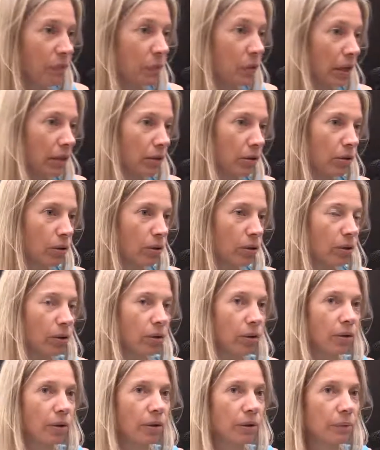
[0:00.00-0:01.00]
quando
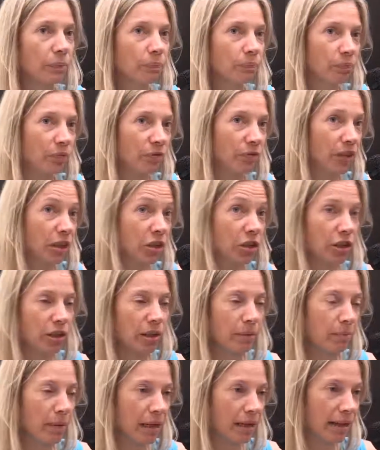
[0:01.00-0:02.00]
mm, fece
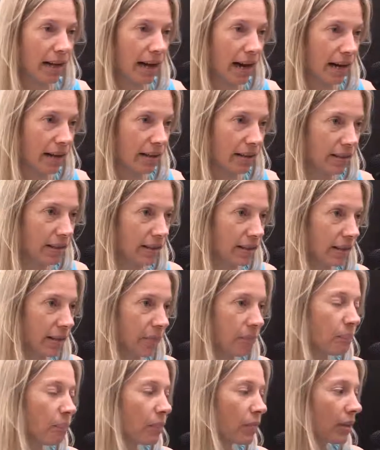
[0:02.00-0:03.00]
le belle arti,
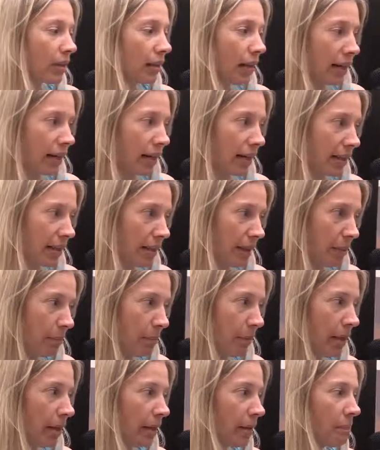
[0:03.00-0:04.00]

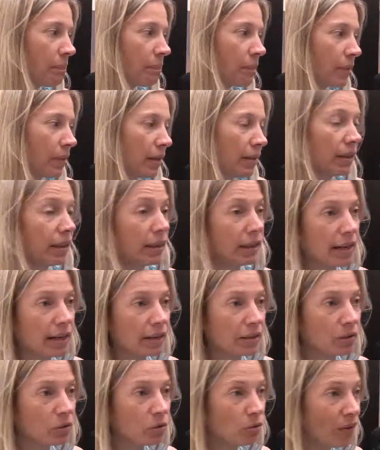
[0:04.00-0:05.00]
l'accademia, negli
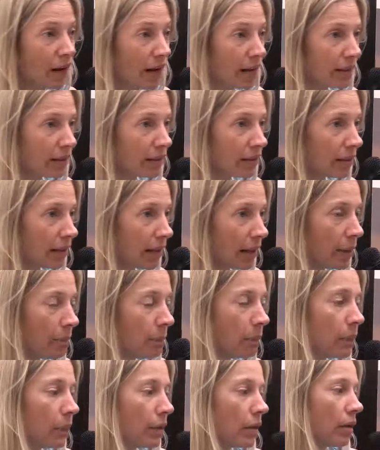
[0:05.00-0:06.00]
anni 90,
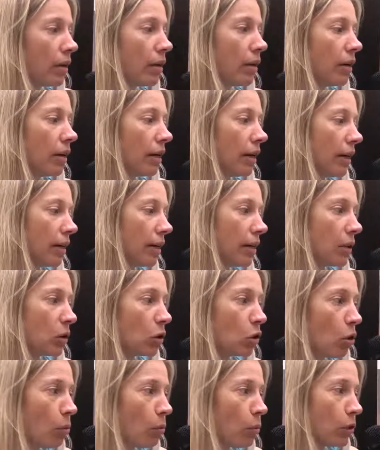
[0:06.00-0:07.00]
uh, eh,
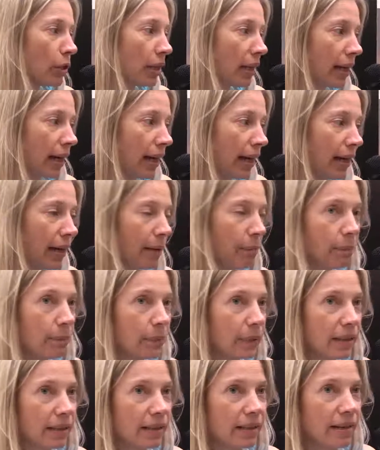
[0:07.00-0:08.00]
dopodiché
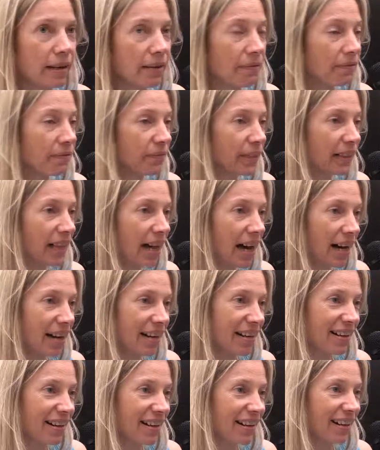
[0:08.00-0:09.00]
per
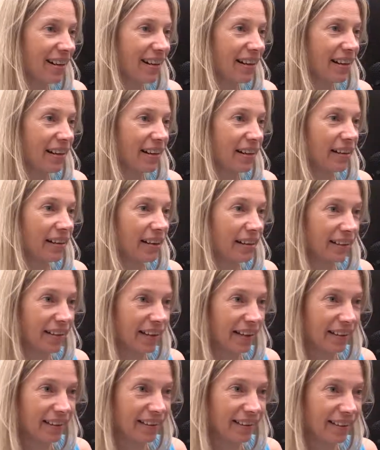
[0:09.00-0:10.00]
affinare la
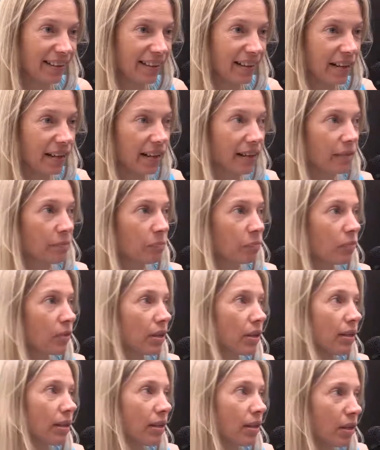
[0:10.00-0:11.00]
tecnica
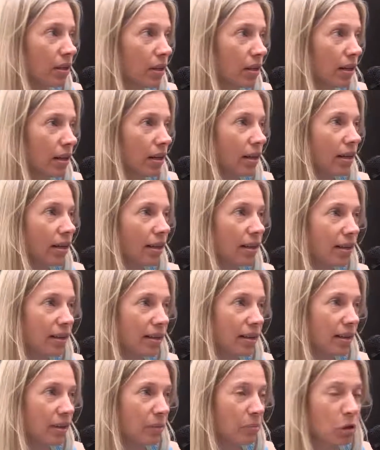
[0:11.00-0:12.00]

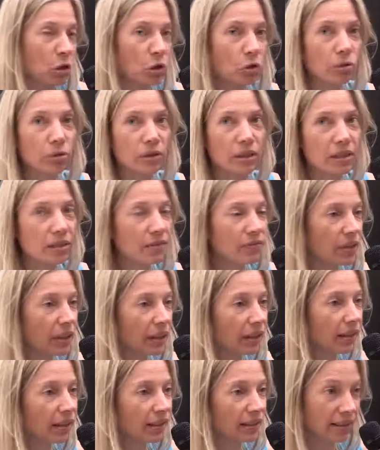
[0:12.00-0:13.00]
uh, mi sono
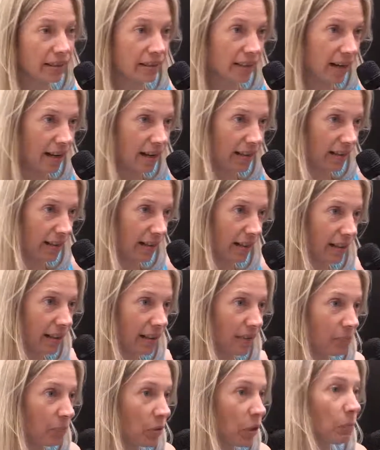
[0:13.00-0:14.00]
trasferita in
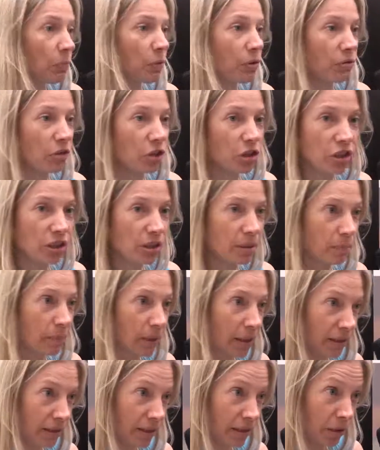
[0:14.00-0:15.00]
Italia, in provincia di
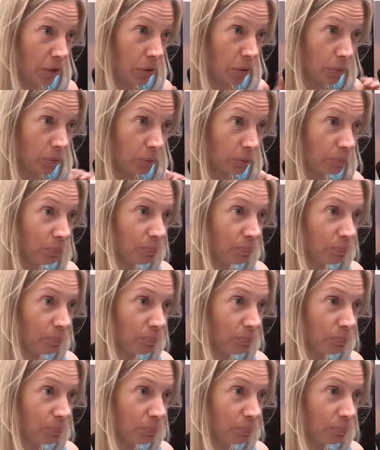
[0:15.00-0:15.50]
Pesaro.